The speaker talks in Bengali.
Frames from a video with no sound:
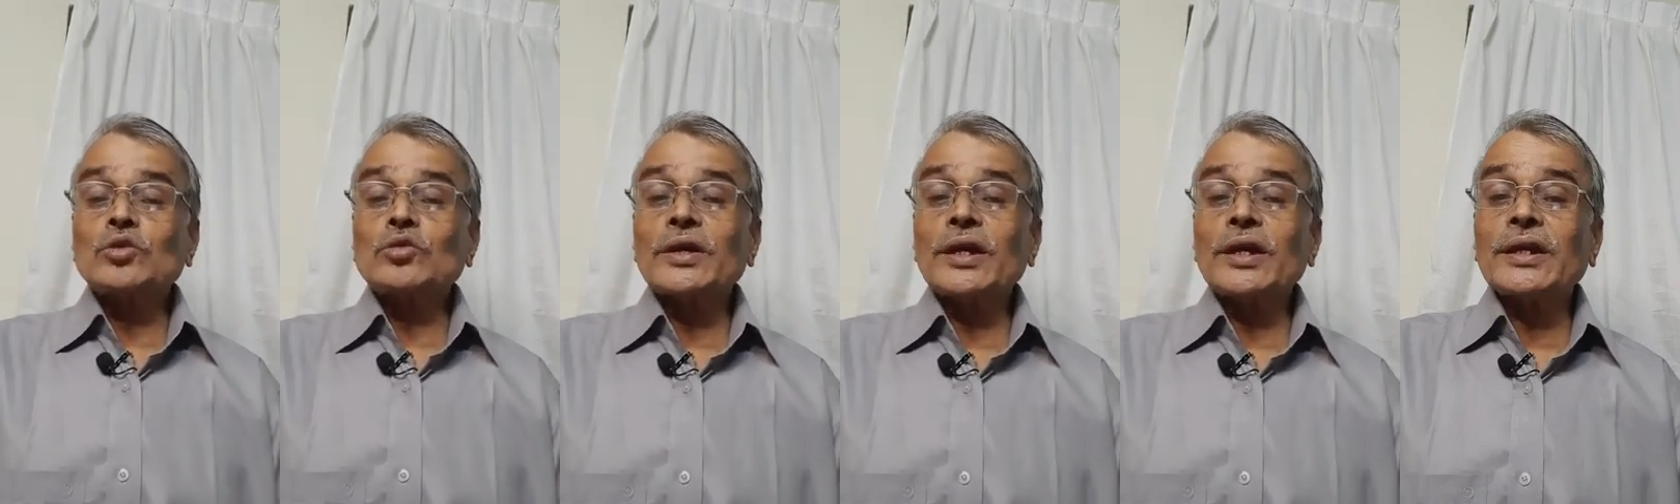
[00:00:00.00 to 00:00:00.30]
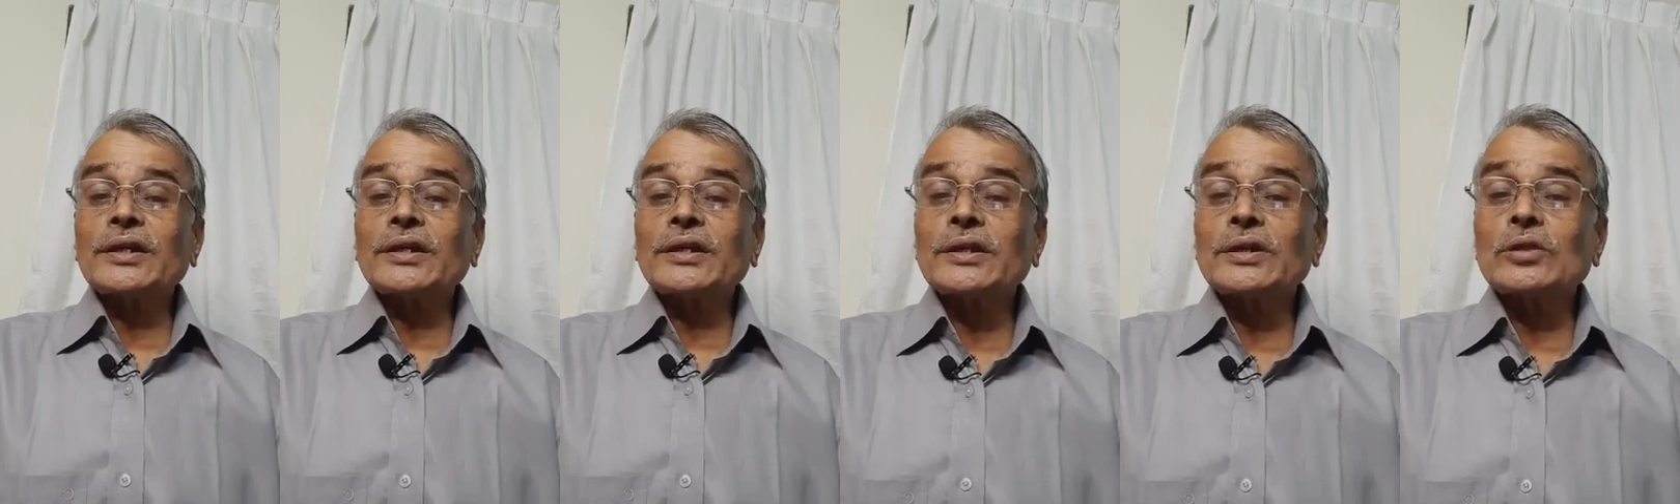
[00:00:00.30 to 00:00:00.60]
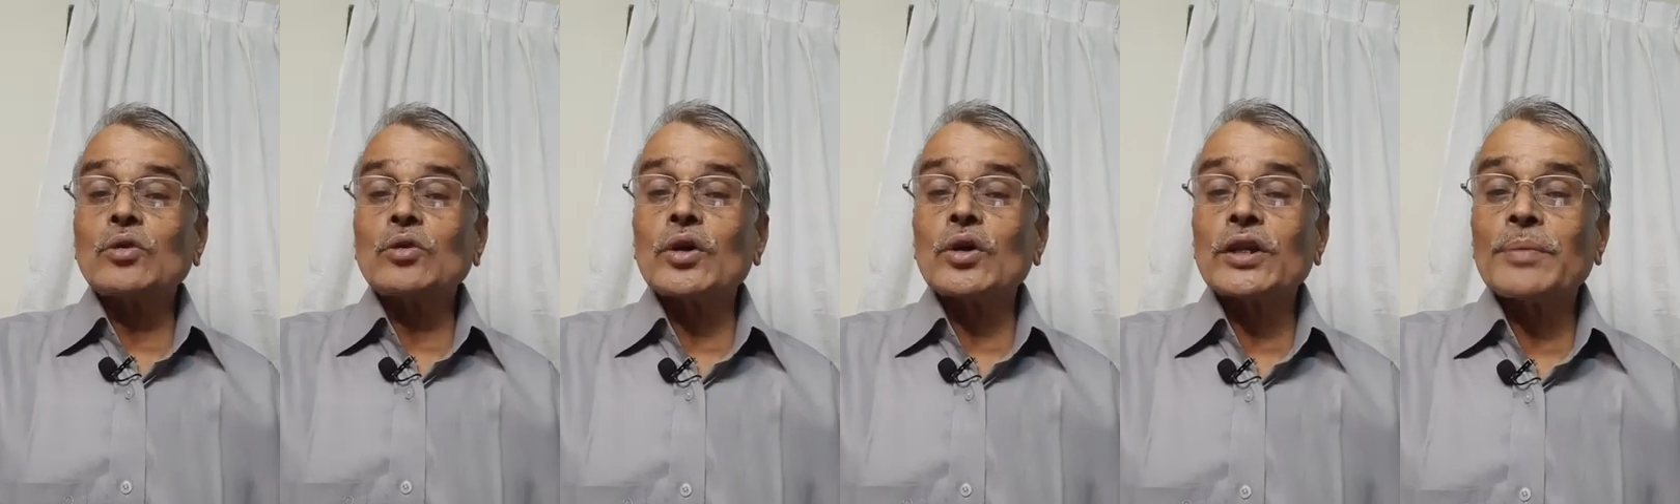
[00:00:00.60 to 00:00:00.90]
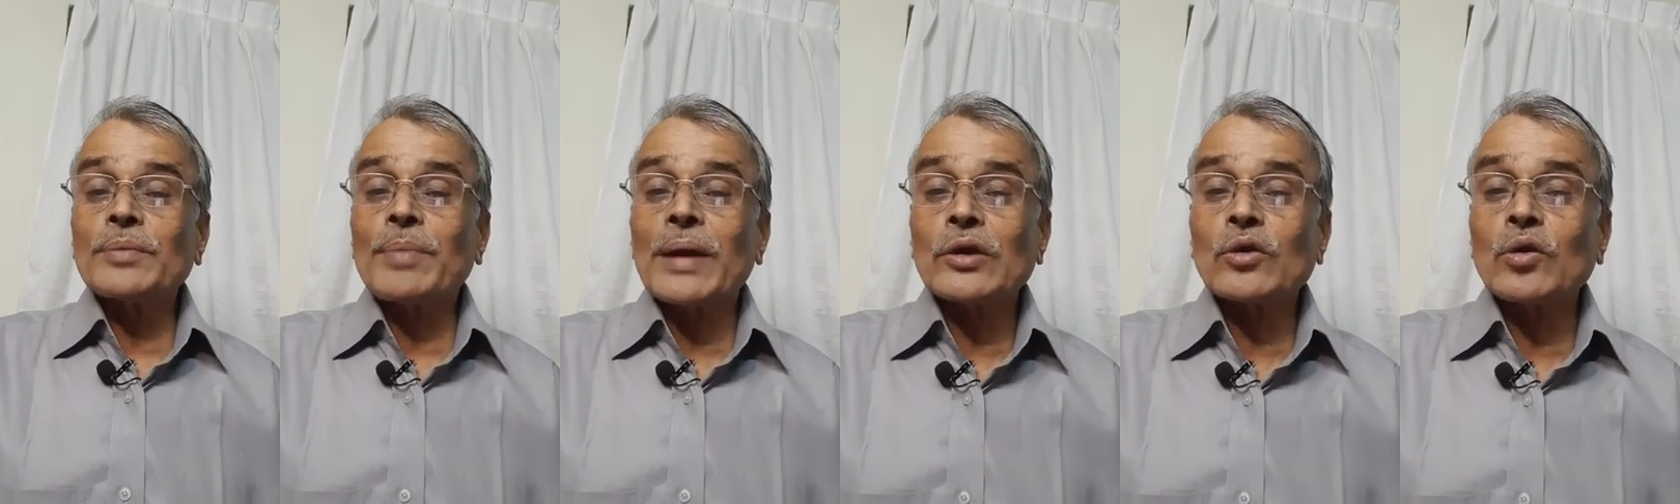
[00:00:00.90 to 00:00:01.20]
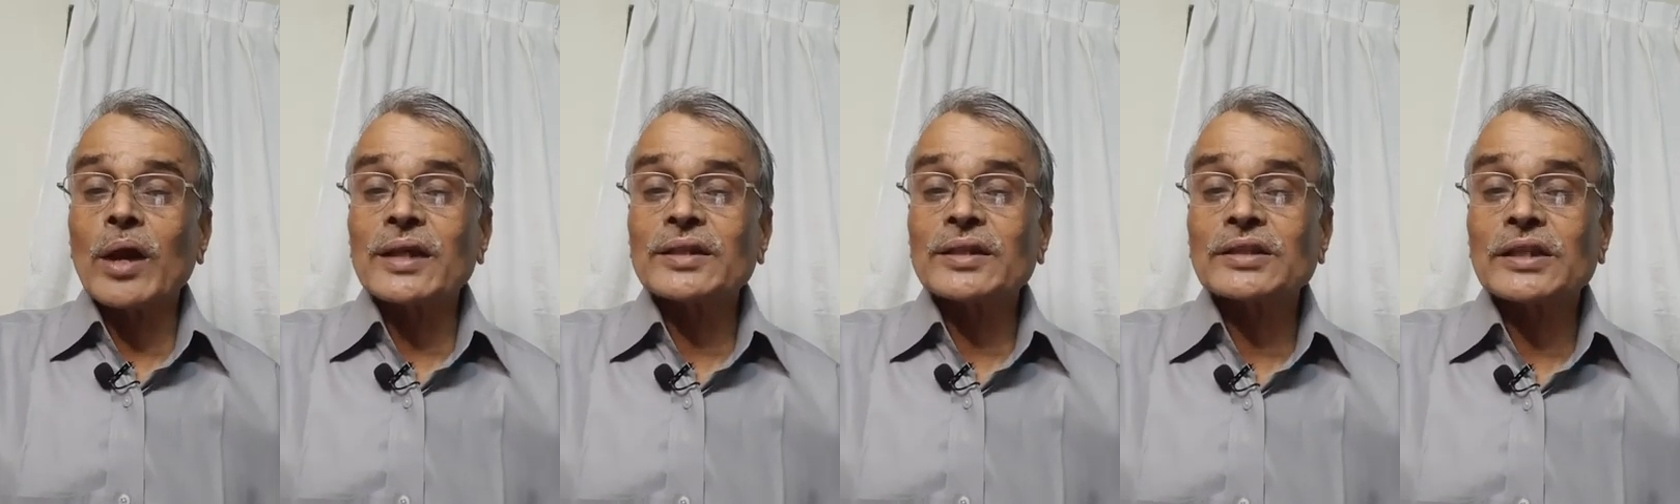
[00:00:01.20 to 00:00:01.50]
শিশুকে কি করে
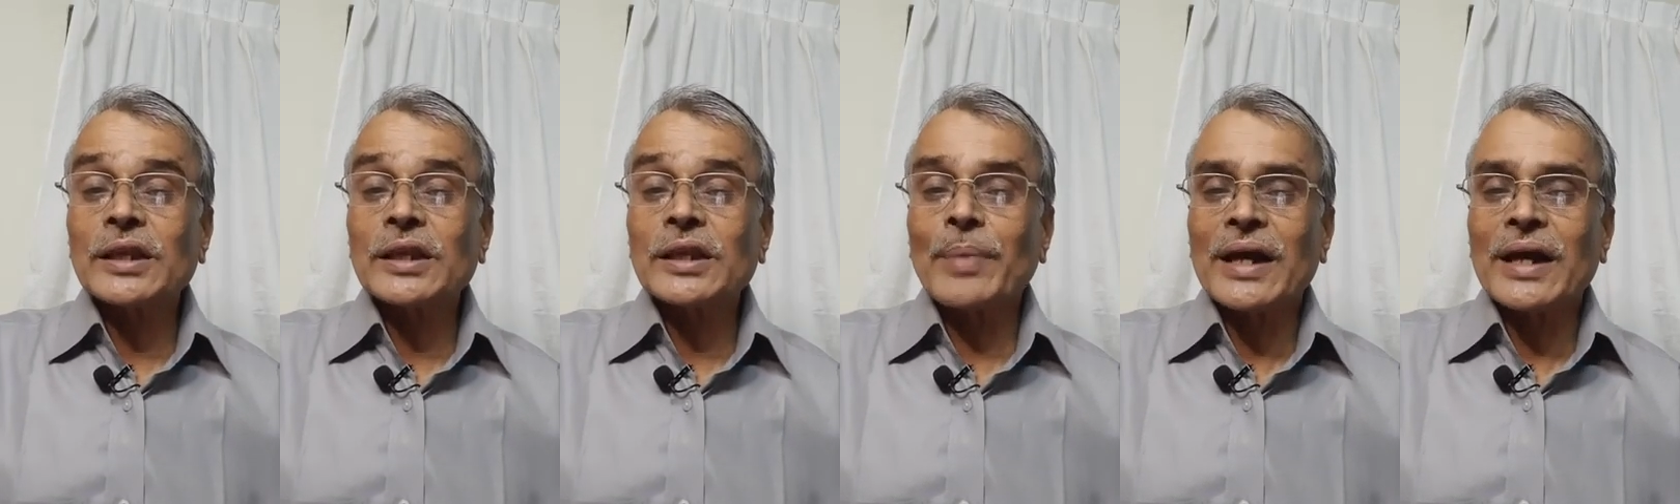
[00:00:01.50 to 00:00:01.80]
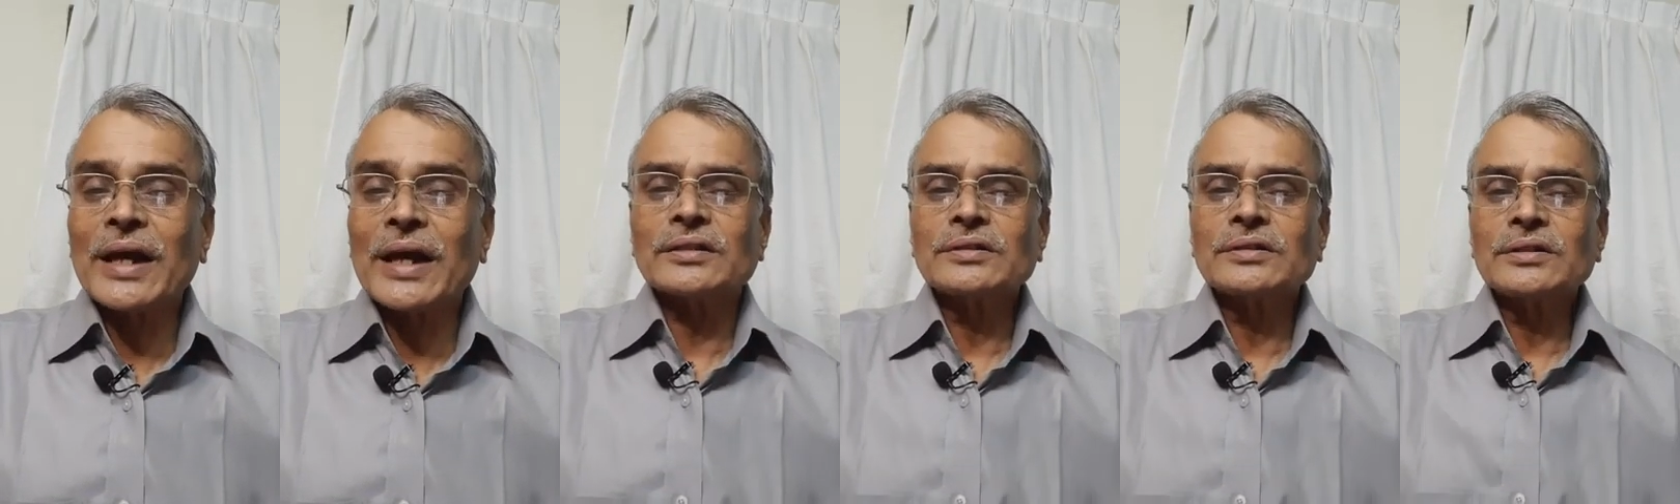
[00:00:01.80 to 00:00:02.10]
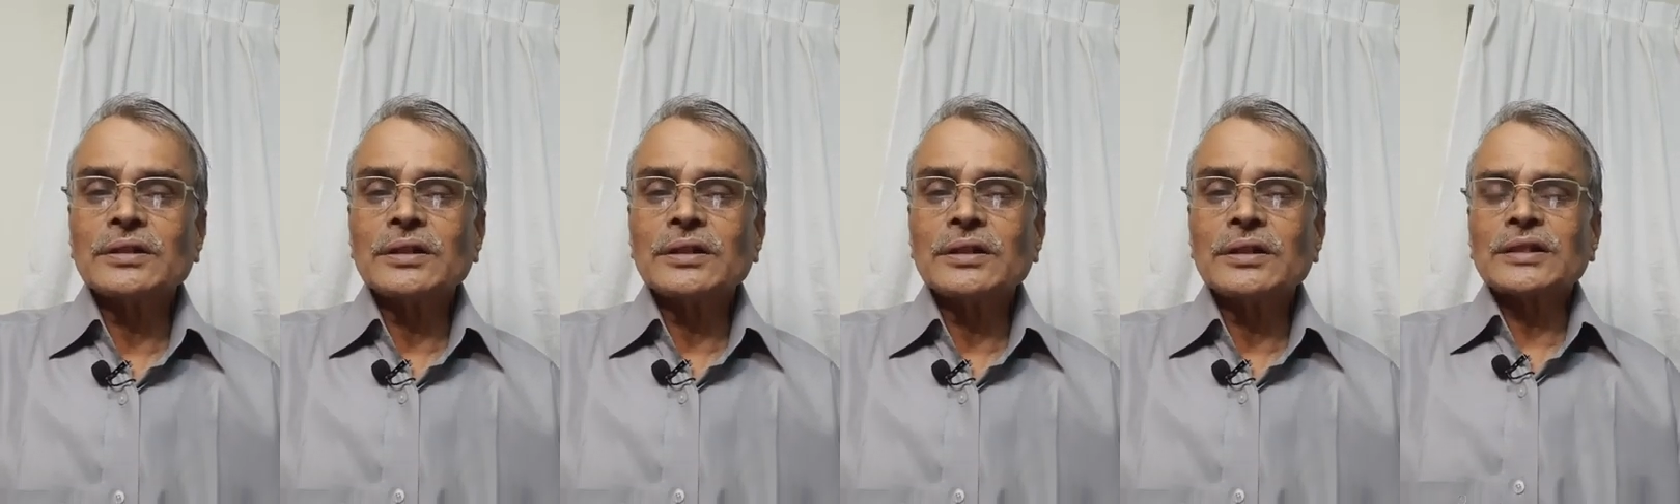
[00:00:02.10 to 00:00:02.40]
ভালো রাখতে পারি